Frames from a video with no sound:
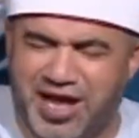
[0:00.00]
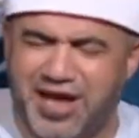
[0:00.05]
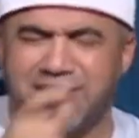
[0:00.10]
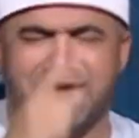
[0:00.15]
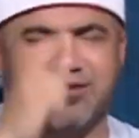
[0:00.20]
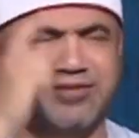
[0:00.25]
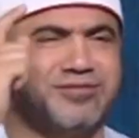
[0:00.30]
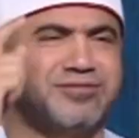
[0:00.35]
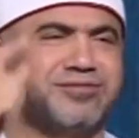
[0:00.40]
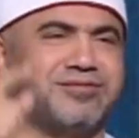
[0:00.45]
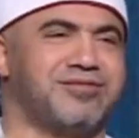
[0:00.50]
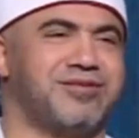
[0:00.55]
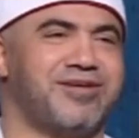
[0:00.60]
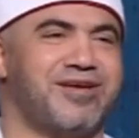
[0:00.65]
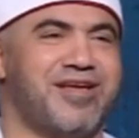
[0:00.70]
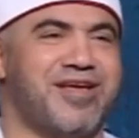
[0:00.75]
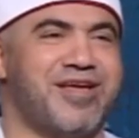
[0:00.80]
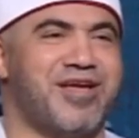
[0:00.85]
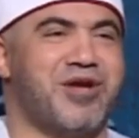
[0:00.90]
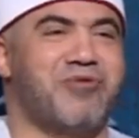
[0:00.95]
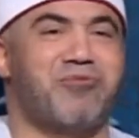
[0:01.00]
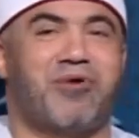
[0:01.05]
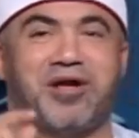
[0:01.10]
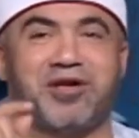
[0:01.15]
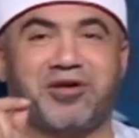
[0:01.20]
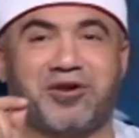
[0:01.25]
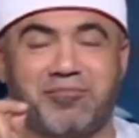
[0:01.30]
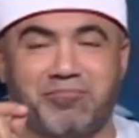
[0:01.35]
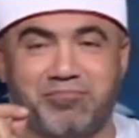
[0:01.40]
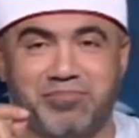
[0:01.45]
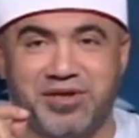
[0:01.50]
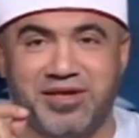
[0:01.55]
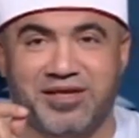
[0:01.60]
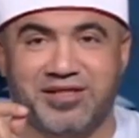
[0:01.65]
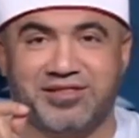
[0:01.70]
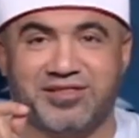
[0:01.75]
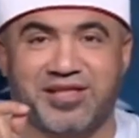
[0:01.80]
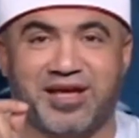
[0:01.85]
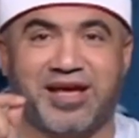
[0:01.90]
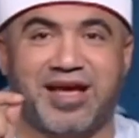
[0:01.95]
عين طرفه عين اوعى يا ربي
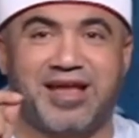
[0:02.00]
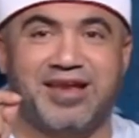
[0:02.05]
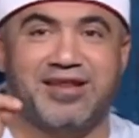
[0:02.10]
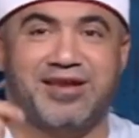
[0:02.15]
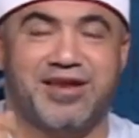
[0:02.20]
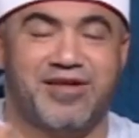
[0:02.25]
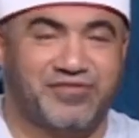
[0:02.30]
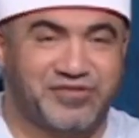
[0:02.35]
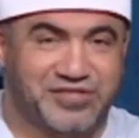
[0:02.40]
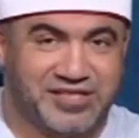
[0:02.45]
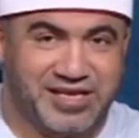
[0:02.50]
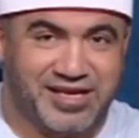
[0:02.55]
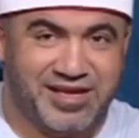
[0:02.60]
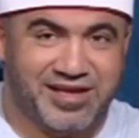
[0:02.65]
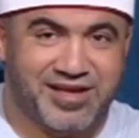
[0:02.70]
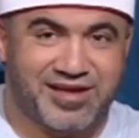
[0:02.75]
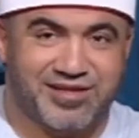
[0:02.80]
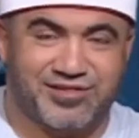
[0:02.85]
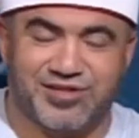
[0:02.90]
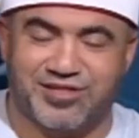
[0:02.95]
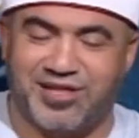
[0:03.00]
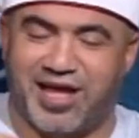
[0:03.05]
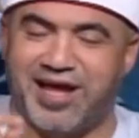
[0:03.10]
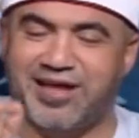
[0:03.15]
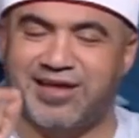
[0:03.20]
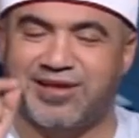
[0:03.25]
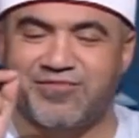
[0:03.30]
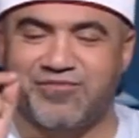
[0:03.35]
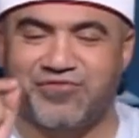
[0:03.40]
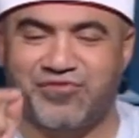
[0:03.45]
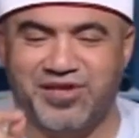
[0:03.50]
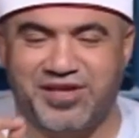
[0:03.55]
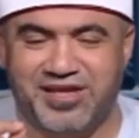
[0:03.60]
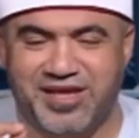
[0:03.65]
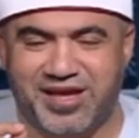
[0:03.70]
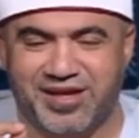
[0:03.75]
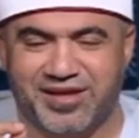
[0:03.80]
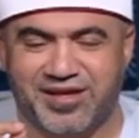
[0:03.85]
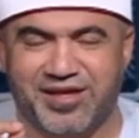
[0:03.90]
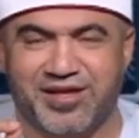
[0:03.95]
تخلي نفسي تتحكم
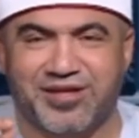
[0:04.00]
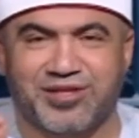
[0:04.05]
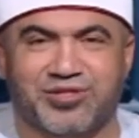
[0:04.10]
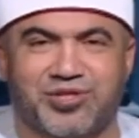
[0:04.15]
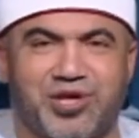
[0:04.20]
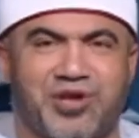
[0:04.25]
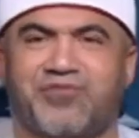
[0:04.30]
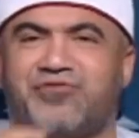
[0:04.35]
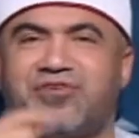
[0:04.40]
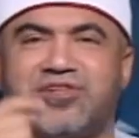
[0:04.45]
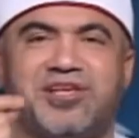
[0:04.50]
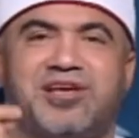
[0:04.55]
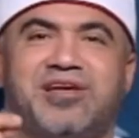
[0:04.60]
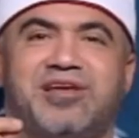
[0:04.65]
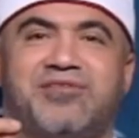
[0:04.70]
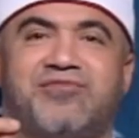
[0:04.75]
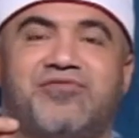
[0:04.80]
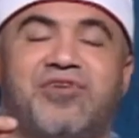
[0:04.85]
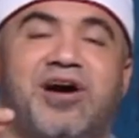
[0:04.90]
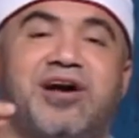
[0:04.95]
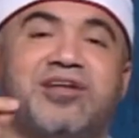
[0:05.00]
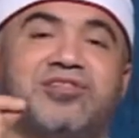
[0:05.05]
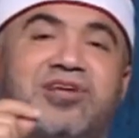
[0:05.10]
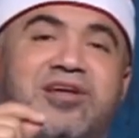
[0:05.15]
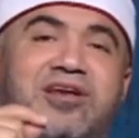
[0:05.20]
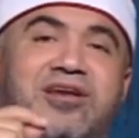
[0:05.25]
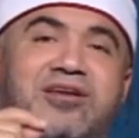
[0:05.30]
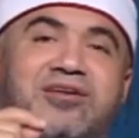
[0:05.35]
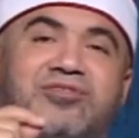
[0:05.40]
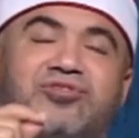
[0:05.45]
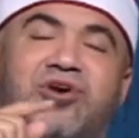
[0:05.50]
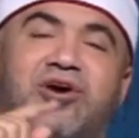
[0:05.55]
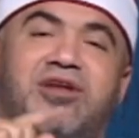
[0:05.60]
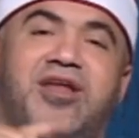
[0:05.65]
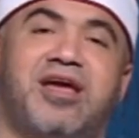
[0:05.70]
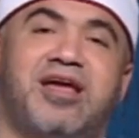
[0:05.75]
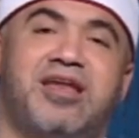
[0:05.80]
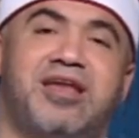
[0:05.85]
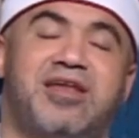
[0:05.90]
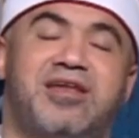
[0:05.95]
فيا طرفه عين فاضل مم.
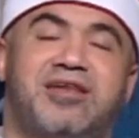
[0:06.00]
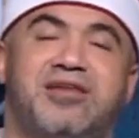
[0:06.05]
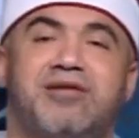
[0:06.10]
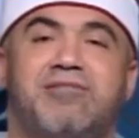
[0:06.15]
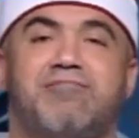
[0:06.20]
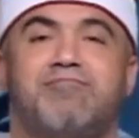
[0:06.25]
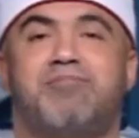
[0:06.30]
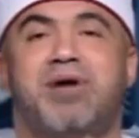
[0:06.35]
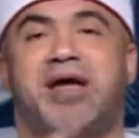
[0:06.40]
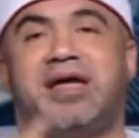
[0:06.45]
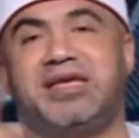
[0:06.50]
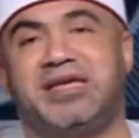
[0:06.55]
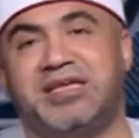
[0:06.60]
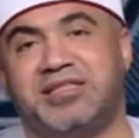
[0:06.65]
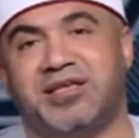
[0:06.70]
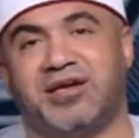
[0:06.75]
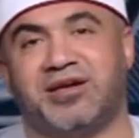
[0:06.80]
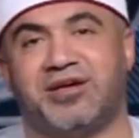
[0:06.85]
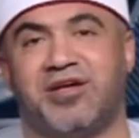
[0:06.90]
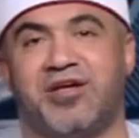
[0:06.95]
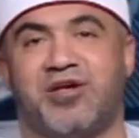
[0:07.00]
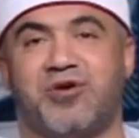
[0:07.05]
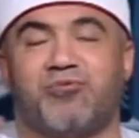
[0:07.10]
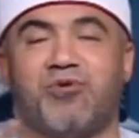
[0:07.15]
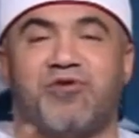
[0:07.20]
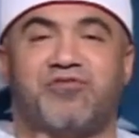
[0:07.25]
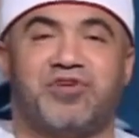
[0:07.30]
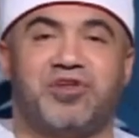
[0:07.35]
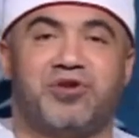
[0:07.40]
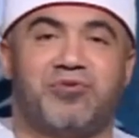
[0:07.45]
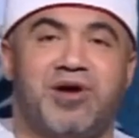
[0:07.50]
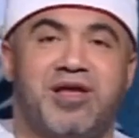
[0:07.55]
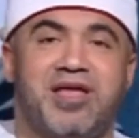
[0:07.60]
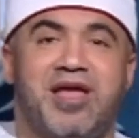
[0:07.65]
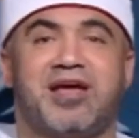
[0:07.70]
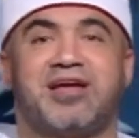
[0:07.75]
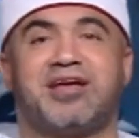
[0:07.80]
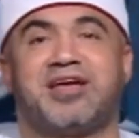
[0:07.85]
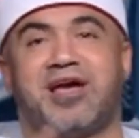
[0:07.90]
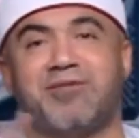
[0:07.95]
ضلالا بعيدا مم. وفي
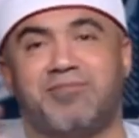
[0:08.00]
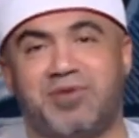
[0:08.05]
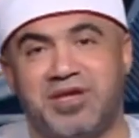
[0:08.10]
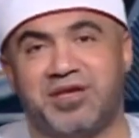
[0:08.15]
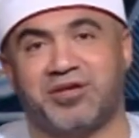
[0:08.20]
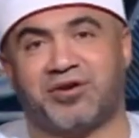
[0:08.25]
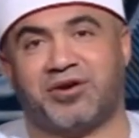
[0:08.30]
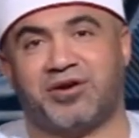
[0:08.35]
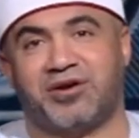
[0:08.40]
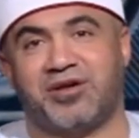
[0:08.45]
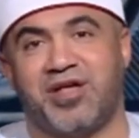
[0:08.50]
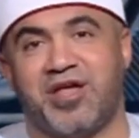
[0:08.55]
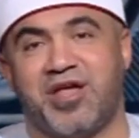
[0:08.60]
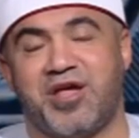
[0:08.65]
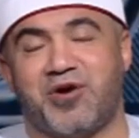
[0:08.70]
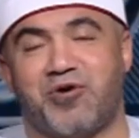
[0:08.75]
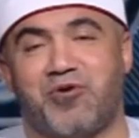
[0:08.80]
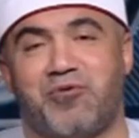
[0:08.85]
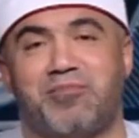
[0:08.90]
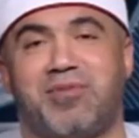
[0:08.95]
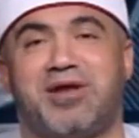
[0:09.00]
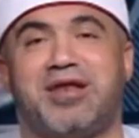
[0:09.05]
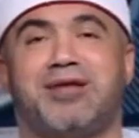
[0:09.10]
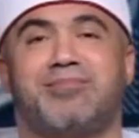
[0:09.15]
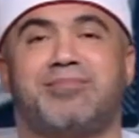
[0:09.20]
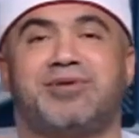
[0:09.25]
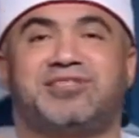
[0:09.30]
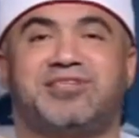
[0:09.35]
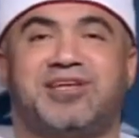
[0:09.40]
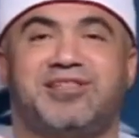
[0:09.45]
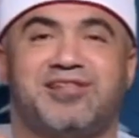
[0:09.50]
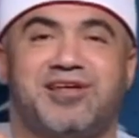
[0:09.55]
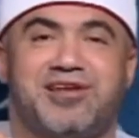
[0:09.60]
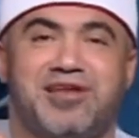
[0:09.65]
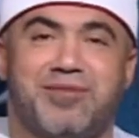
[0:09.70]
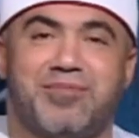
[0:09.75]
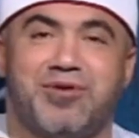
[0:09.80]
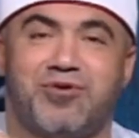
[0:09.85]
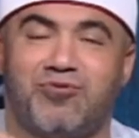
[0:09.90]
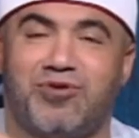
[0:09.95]
روايه كبيره امال لما سيدنا
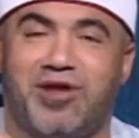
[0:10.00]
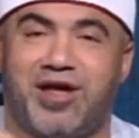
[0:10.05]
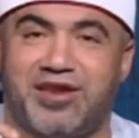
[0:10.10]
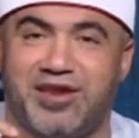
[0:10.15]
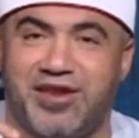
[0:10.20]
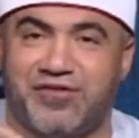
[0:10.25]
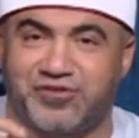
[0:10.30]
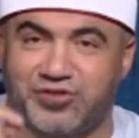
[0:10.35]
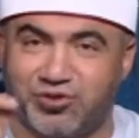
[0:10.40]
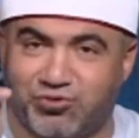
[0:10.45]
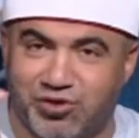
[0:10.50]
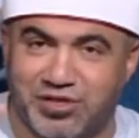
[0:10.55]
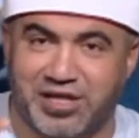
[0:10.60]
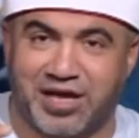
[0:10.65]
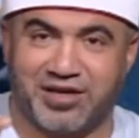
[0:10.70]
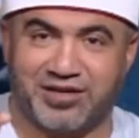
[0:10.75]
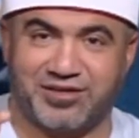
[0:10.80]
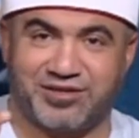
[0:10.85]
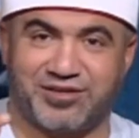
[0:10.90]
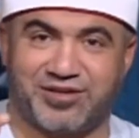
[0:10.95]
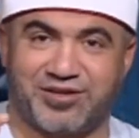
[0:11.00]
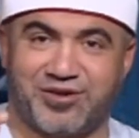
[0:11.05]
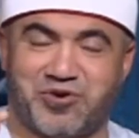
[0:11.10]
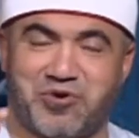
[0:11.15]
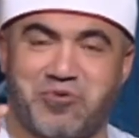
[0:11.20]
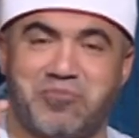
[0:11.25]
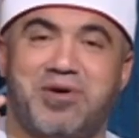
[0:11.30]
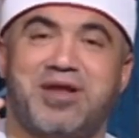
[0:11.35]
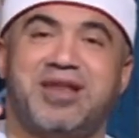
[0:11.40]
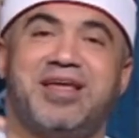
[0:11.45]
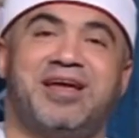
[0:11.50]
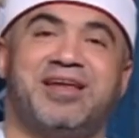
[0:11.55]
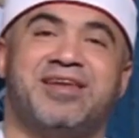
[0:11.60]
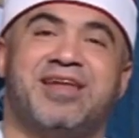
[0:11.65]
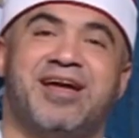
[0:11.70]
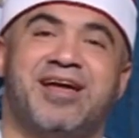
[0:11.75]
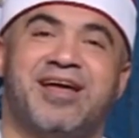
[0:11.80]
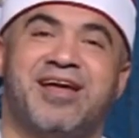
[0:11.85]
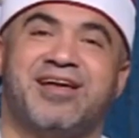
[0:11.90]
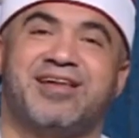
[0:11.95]
النبي يقول عن نفسه كده امال
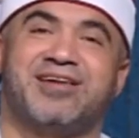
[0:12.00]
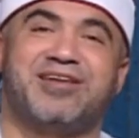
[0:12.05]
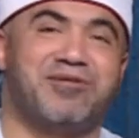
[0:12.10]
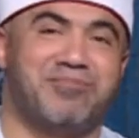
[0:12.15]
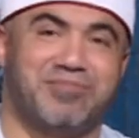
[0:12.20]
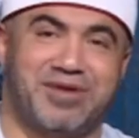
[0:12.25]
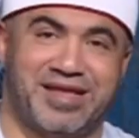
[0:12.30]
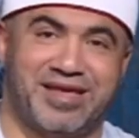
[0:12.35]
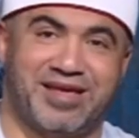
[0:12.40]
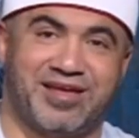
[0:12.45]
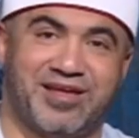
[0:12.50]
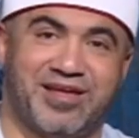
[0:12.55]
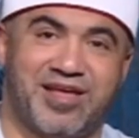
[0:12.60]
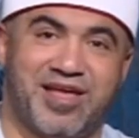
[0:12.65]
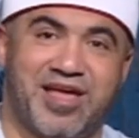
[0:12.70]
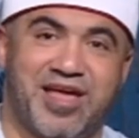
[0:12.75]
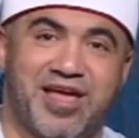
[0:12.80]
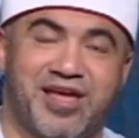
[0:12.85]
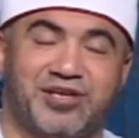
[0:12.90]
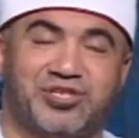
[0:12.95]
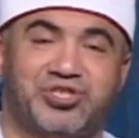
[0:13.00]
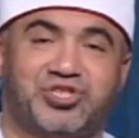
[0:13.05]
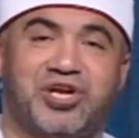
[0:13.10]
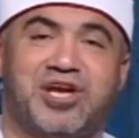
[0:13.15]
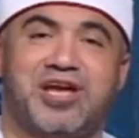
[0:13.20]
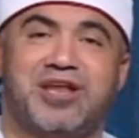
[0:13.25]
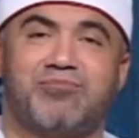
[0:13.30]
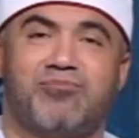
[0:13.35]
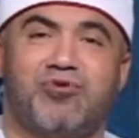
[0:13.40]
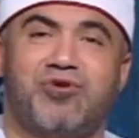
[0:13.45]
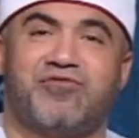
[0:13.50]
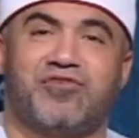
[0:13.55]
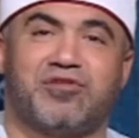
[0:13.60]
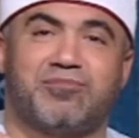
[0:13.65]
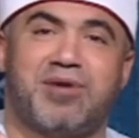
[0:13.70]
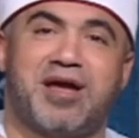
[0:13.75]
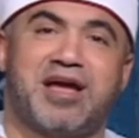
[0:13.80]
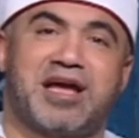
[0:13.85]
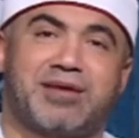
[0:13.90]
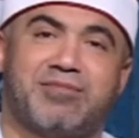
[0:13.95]
احنا نعمل ايه الشيء الملفت
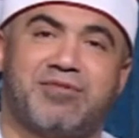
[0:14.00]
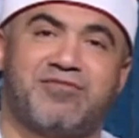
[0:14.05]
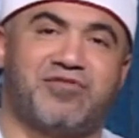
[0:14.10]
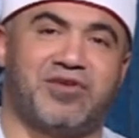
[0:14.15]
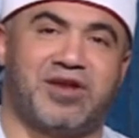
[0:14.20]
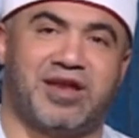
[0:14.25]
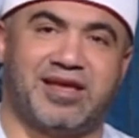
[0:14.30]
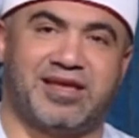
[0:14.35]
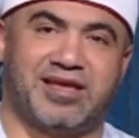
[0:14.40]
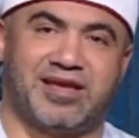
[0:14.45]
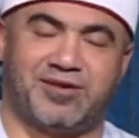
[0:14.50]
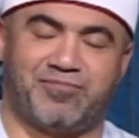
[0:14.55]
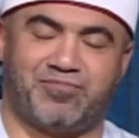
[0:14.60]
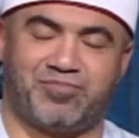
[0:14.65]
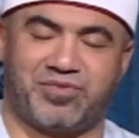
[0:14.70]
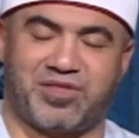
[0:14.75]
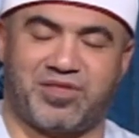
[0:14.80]
بقى كمان في الآية